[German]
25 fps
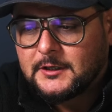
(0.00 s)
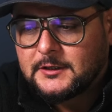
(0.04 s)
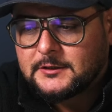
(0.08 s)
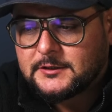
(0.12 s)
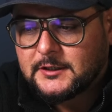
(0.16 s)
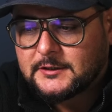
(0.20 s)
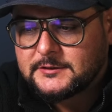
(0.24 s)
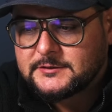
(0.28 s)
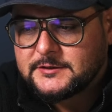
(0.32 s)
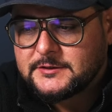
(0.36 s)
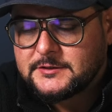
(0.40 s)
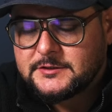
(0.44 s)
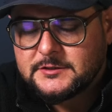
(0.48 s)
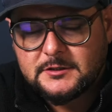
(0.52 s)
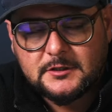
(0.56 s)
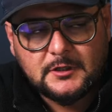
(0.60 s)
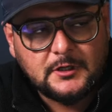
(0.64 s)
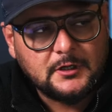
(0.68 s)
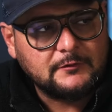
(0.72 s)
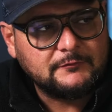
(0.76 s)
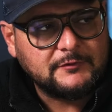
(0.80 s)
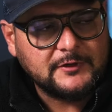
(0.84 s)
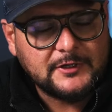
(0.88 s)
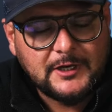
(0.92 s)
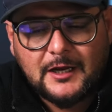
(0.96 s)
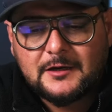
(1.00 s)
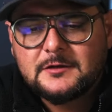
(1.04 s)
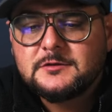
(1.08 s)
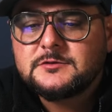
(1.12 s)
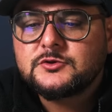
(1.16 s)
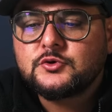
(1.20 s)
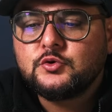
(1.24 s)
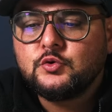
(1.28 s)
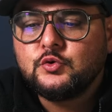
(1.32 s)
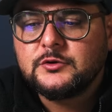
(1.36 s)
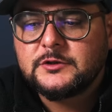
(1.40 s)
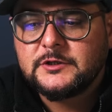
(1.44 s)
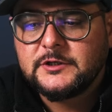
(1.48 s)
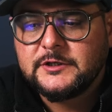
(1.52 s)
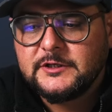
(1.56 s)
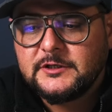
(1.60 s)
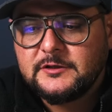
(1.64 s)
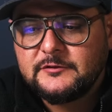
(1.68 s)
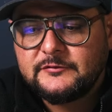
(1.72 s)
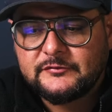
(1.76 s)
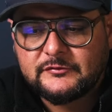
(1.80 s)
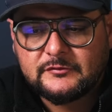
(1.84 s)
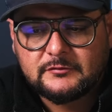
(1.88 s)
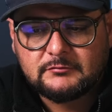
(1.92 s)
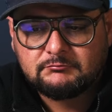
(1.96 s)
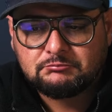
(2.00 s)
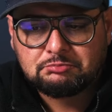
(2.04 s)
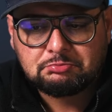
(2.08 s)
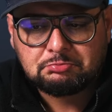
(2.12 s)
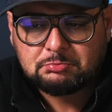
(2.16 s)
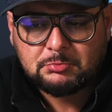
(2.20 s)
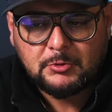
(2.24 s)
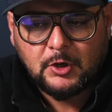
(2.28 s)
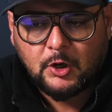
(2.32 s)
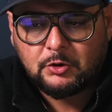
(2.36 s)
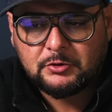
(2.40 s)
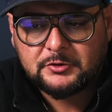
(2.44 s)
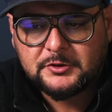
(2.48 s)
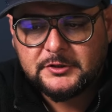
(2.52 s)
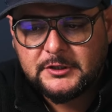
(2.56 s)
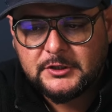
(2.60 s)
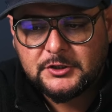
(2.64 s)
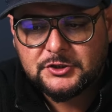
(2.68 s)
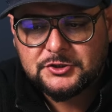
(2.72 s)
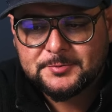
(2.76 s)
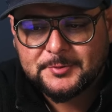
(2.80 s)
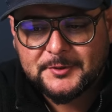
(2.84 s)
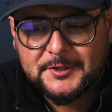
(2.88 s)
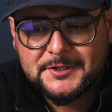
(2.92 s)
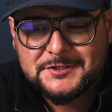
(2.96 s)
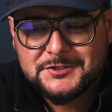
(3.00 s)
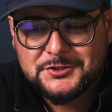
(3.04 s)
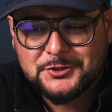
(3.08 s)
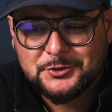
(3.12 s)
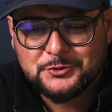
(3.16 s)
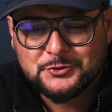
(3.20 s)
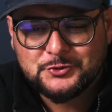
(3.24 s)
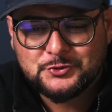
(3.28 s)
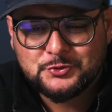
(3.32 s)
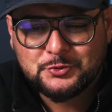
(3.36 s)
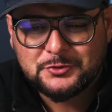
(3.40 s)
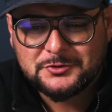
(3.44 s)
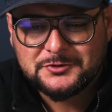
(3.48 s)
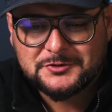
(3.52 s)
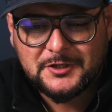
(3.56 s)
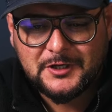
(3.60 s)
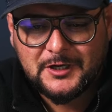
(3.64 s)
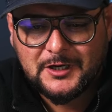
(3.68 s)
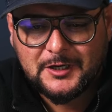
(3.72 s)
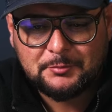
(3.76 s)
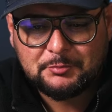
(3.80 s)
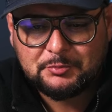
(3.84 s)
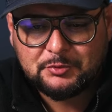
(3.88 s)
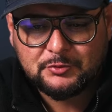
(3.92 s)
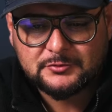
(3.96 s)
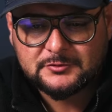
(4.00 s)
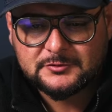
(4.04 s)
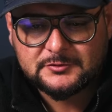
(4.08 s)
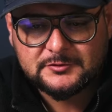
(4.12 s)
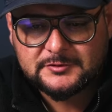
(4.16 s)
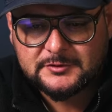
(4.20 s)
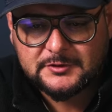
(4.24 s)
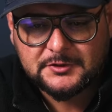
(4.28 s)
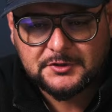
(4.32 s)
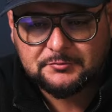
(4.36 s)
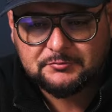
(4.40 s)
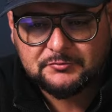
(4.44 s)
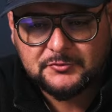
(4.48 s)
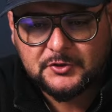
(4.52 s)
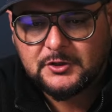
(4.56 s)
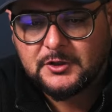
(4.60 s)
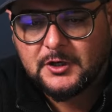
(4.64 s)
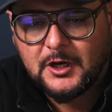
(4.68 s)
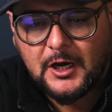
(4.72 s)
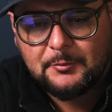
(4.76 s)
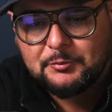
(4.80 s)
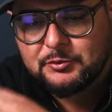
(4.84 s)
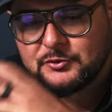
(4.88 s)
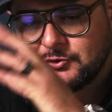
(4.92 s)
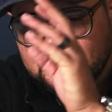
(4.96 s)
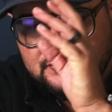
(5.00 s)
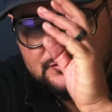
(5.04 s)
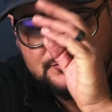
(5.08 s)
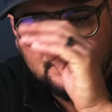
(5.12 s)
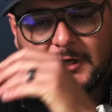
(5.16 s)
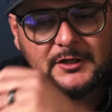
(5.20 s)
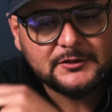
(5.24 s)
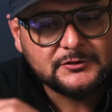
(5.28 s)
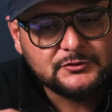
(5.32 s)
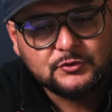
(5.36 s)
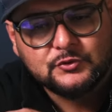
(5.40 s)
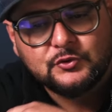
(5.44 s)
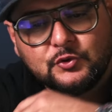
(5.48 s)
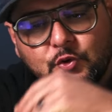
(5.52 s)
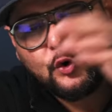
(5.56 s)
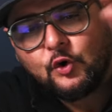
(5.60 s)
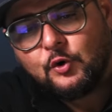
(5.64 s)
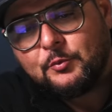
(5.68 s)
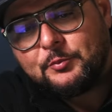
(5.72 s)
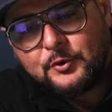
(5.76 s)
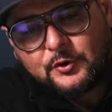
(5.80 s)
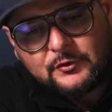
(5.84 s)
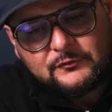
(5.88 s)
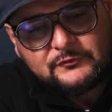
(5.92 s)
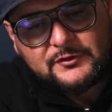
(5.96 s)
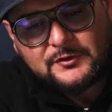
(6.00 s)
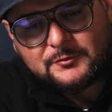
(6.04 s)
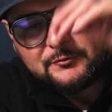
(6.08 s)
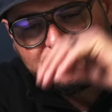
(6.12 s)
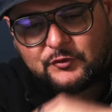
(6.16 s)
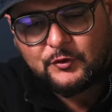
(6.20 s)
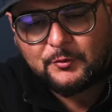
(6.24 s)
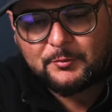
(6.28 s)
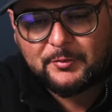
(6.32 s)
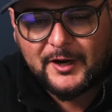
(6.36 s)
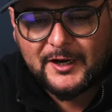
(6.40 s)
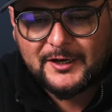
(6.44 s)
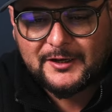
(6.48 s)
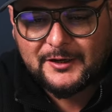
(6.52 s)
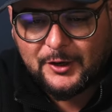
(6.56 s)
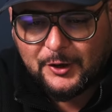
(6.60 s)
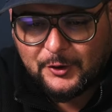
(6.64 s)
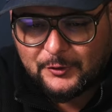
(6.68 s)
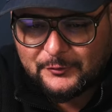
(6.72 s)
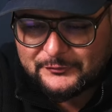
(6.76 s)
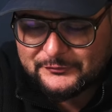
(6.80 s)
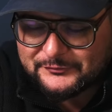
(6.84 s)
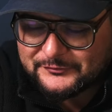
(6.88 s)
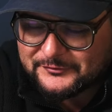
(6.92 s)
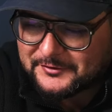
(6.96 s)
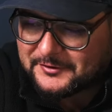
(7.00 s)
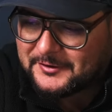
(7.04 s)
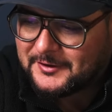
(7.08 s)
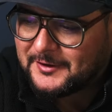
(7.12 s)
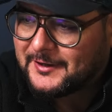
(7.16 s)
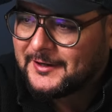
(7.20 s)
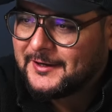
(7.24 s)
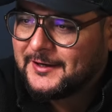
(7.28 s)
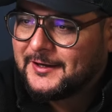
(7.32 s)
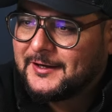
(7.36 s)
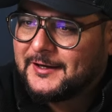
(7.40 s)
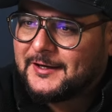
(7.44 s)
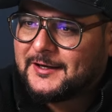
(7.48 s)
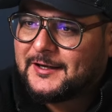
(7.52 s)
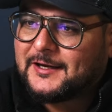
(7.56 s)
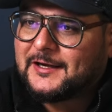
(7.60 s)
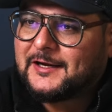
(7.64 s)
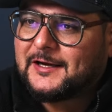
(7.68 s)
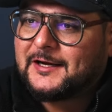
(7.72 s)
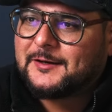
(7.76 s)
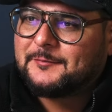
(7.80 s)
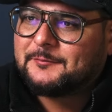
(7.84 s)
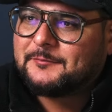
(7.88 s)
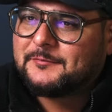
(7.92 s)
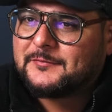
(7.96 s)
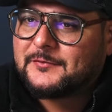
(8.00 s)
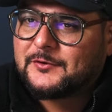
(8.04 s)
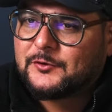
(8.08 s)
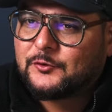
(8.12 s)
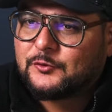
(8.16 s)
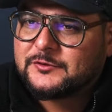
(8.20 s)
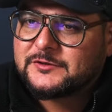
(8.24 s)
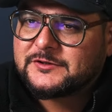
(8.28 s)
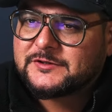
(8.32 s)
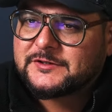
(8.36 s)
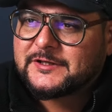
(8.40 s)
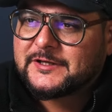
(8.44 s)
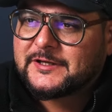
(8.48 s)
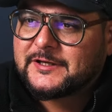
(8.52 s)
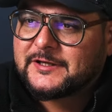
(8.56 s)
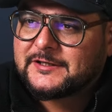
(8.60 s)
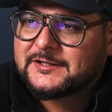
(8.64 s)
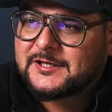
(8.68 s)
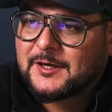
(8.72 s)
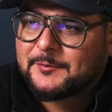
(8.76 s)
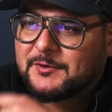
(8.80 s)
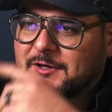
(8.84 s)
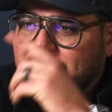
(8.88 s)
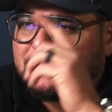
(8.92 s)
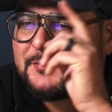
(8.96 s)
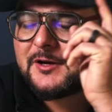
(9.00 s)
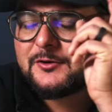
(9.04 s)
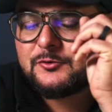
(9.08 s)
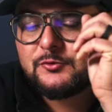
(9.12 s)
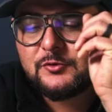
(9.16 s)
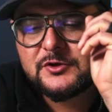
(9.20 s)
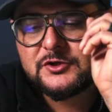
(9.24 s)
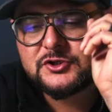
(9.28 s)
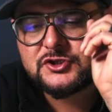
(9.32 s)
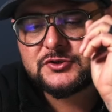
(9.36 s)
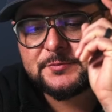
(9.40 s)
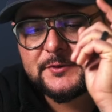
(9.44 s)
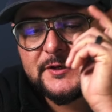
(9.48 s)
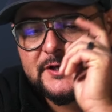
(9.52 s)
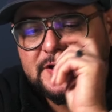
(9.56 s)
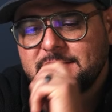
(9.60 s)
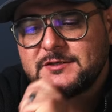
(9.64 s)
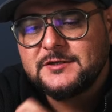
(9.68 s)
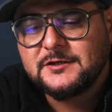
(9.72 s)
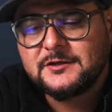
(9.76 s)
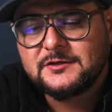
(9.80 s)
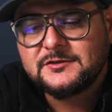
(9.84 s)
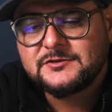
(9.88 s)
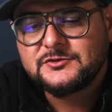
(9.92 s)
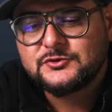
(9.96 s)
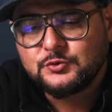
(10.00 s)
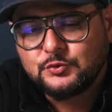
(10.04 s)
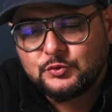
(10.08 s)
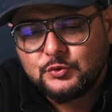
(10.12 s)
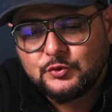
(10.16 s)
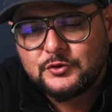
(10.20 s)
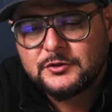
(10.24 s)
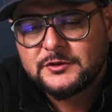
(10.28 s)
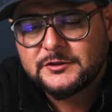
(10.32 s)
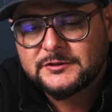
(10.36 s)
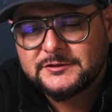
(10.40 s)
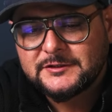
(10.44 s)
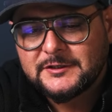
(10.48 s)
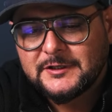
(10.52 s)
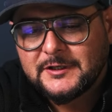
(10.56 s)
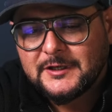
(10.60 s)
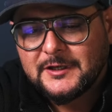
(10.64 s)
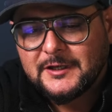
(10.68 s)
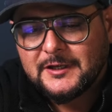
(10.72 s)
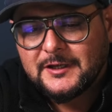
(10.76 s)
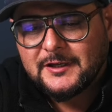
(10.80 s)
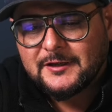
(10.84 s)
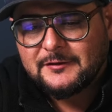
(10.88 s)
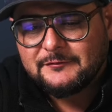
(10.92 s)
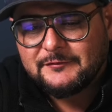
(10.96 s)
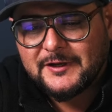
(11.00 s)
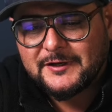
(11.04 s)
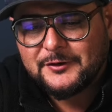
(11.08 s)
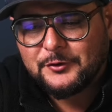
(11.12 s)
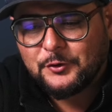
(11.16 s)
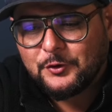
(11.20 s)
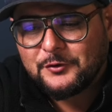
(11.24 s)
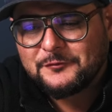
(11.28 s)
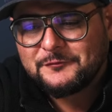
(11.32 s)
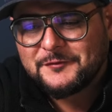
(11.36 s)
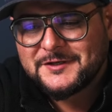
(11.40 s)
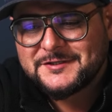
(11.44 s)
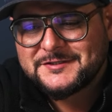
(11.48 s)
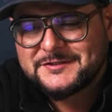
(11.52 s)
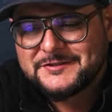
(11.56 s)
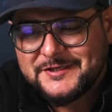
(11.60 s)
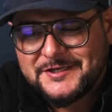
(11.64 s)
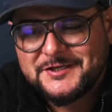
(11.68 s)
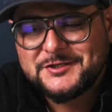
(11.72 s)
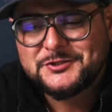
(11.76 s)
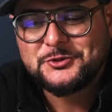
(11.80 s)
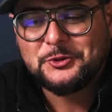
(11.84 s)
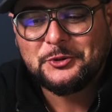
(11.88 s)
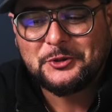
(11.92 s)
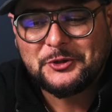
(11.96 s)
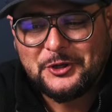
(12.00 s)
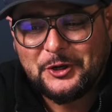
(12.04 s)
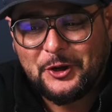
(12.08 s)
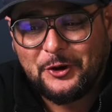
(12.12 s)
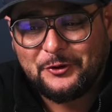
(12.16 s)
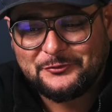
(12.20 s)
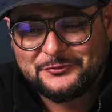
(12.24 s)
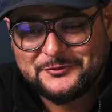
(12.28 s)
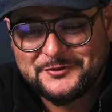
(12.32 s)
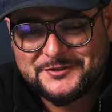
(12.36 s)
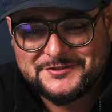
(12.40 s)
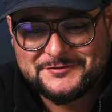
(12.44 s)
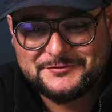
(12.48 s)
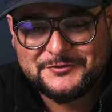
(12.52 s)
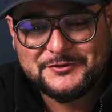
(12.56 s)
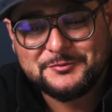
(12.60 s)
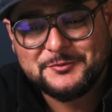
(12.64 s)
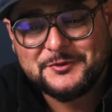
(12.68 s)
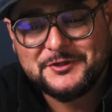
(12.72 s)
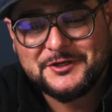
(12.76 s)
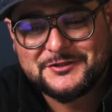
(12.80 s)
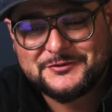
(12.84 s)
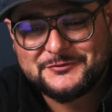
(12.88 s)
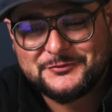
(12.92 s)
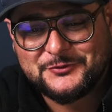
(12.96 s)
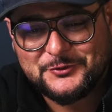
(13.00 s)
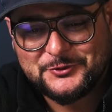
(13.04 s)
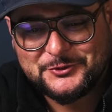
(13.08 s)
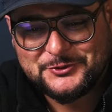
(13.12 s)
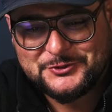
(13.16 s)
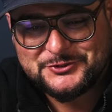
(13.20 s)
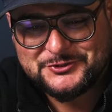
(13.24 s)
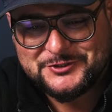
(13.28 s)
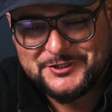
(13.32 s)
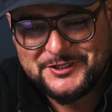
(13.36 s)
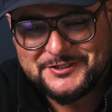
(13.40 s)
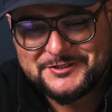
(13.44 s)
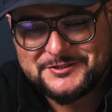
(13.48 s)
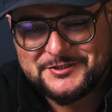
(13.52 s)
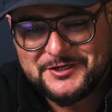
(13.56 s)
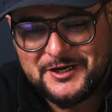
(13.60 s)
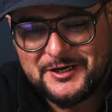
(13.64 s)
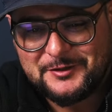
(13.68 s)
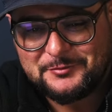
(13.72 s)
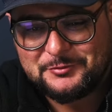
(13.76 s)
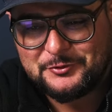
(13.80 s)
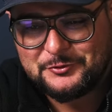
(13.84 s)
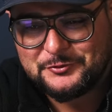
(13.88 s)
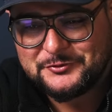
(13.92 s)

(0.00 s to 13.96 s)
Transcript: dass ich, äh, wenn alles gut lief, auch nie Gespräche gesucht habe und ähm, ne, ab und zu mal so ein Lob irgendwie im Vorbeilaufen. Ähm, und ich habe immer nur Gespräche gesucht, wenn irgendwas nicht so gelaufen ist, wie ich mir das vorgestellt habe.